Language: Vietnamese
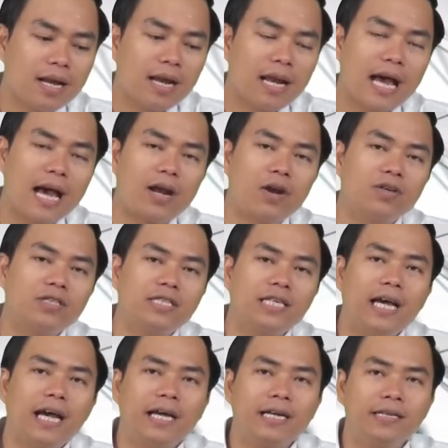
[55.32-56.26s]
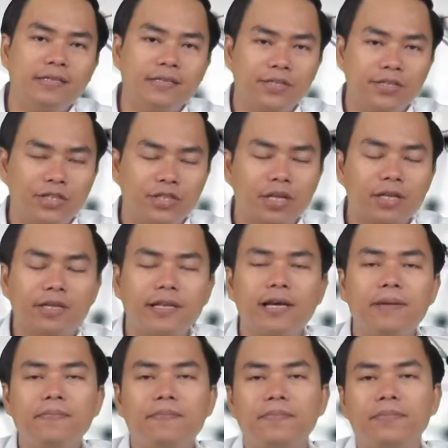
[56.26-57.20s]
là nó sẽ ảnh hưởng trực
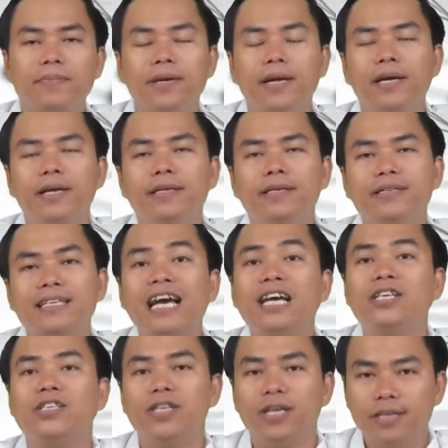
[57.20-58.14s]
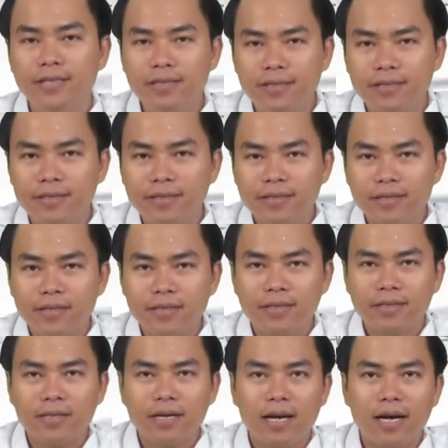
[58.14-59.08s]
tiếp đến tài chính
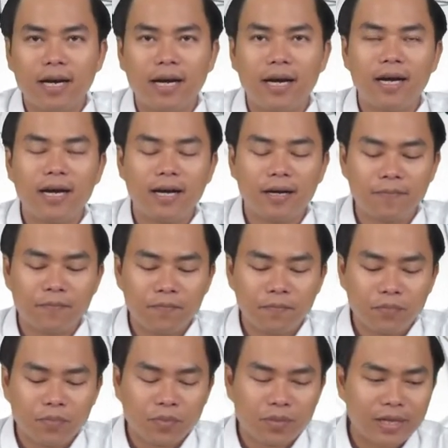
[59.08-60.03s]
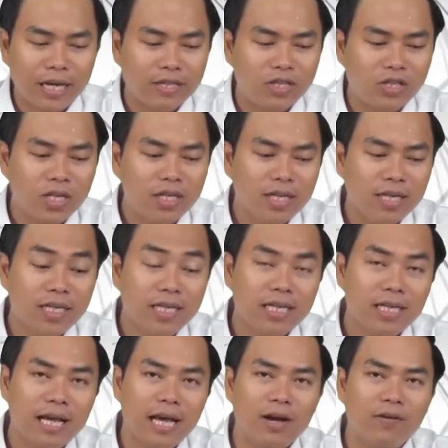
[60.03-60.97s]
à, tài chính là như
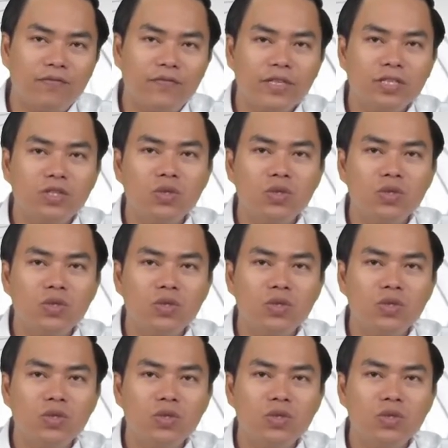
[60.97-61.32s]
thế nào ví